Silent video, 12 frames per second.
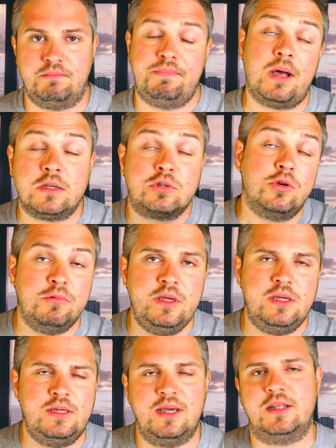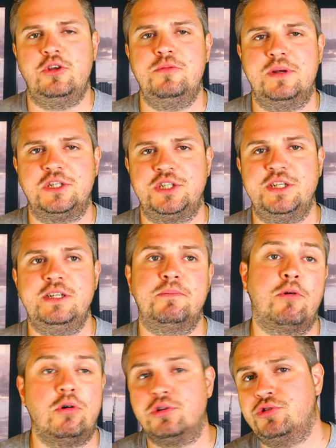Parce que oui, garder une machine
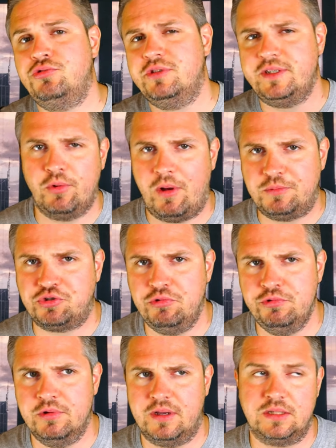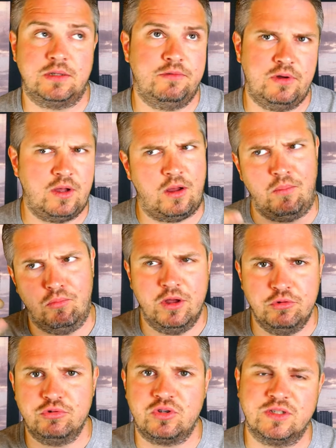proche du zéro absolu, à savoir
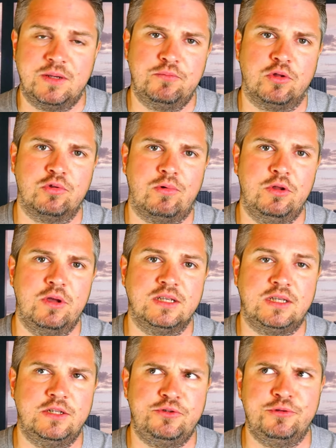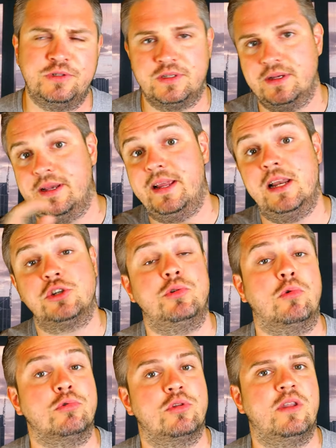moins 273 degrés Celsius, et là je
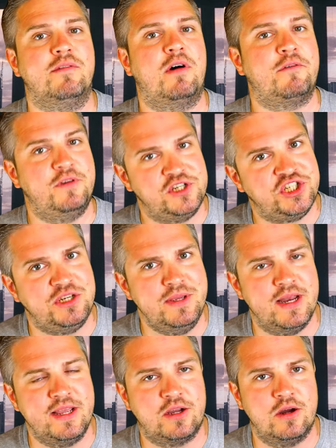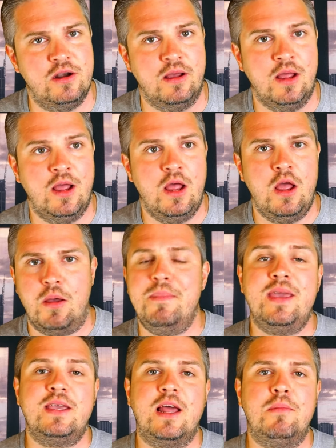suis content d'avoir fait chimie à l'école,
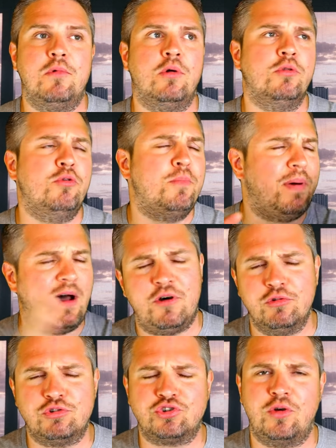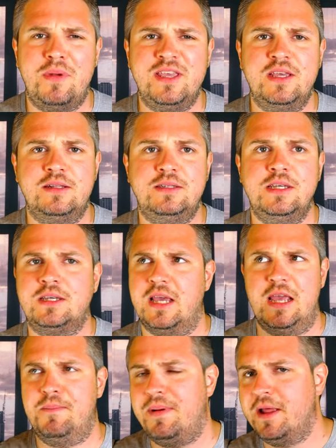mais également ne pas avoir de champ magnétique
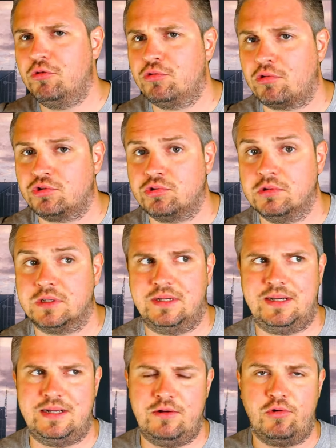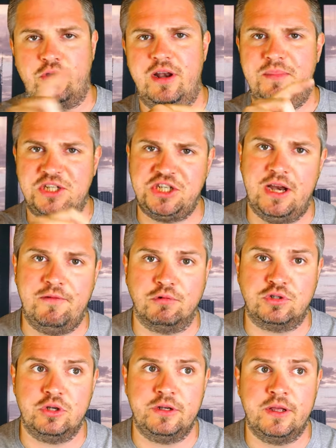et plein d'autres choses alors que la machine elle
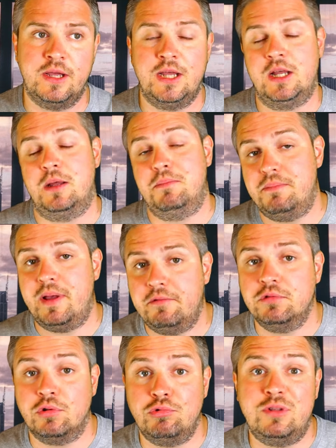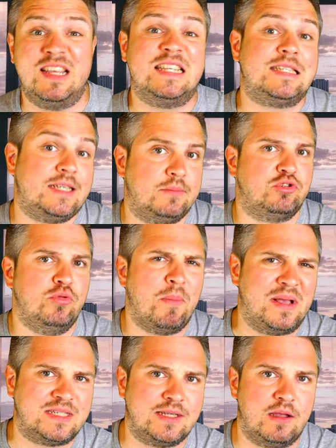fonctionne, ben vous en doutez, c'est absolument
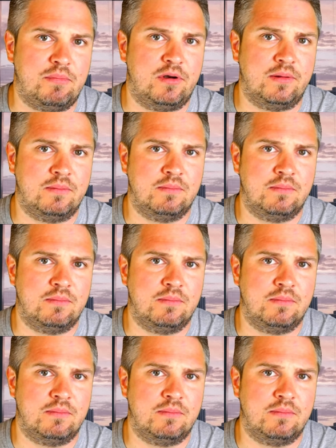pas simple.